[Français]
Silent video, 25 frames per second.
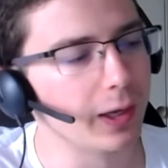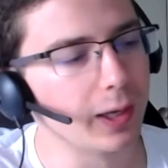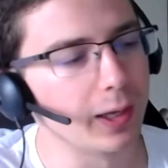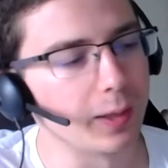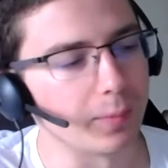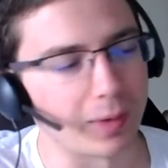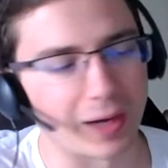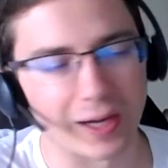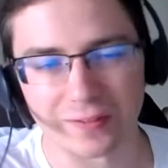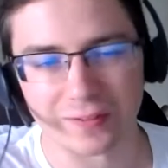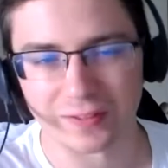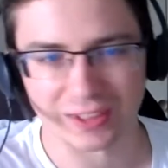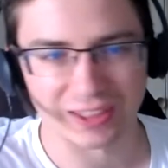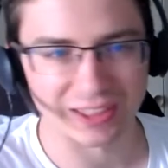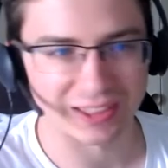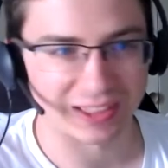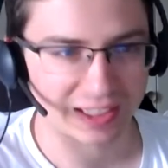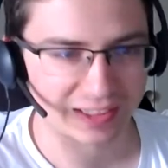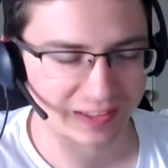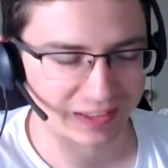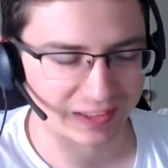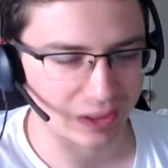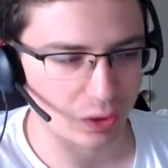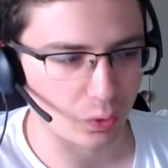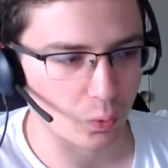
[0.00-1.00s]
Bref, c'est
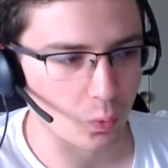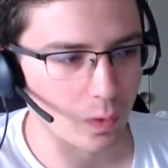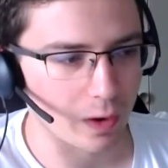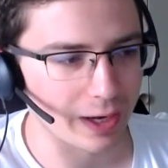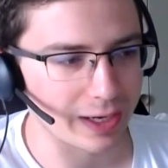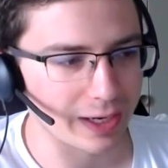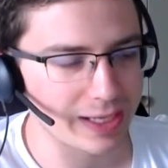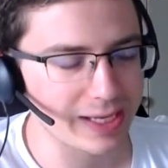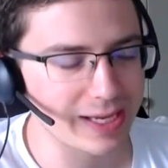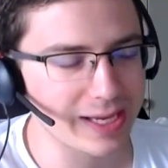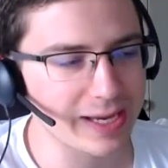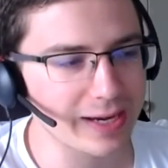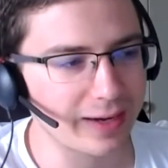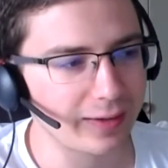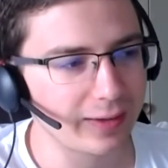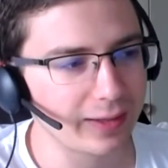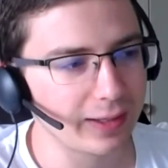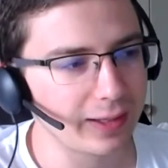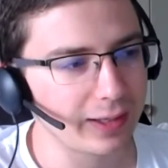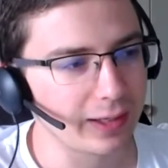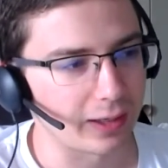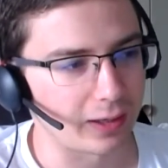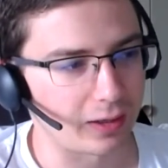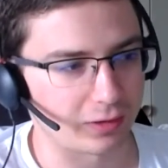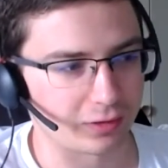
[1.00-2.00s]
assez long à lire.
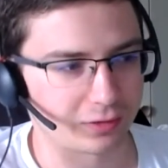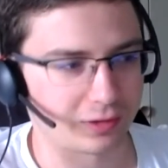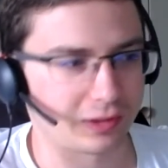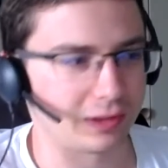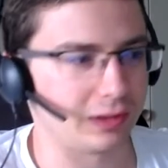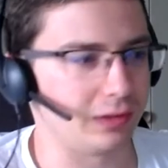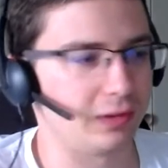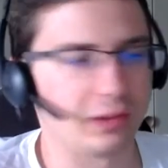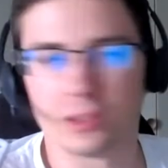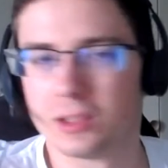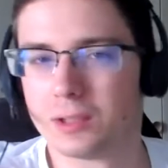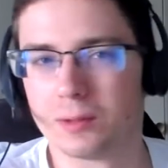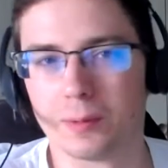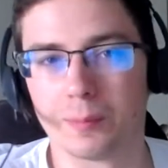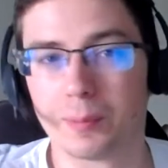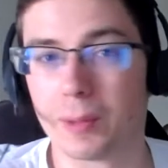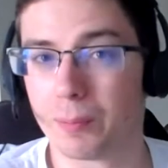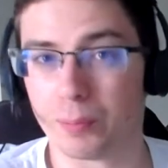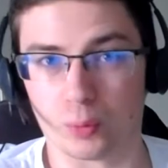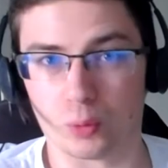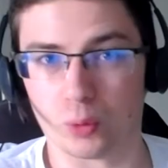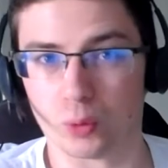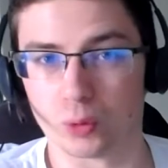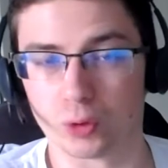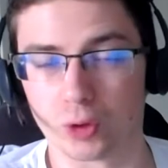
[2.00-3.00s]
Alors ça, c'est pas
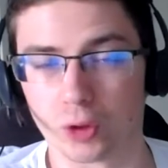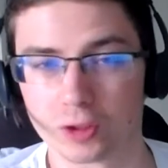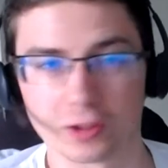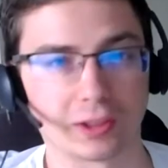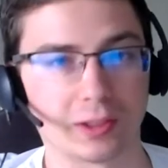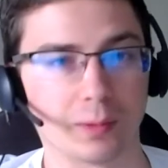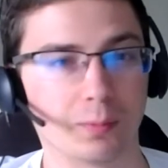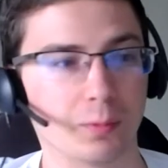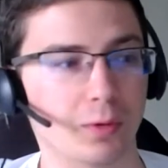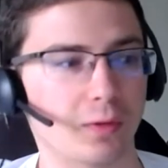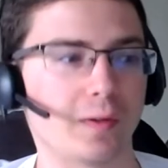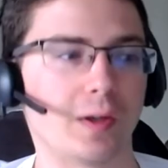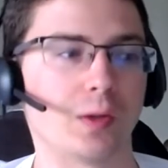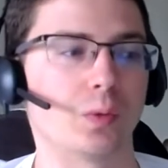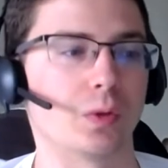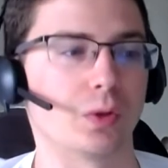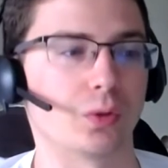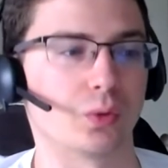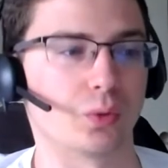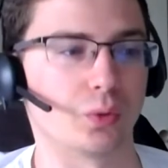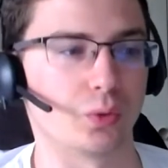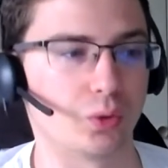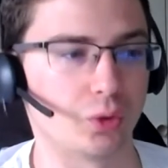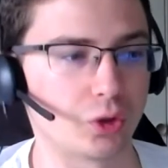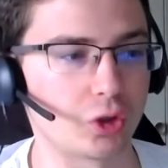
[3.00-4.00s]
pour autant que c'est mauvais ou un
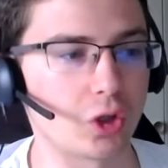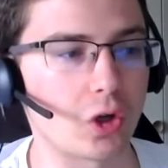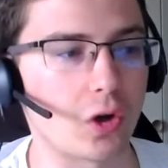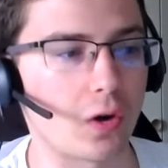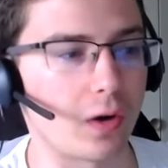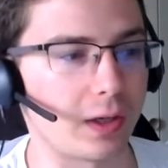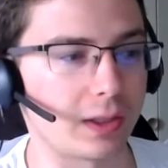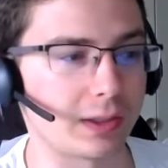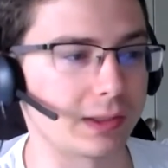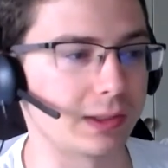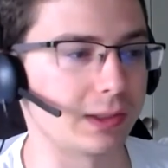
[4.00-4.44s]
truc du genre. Hein.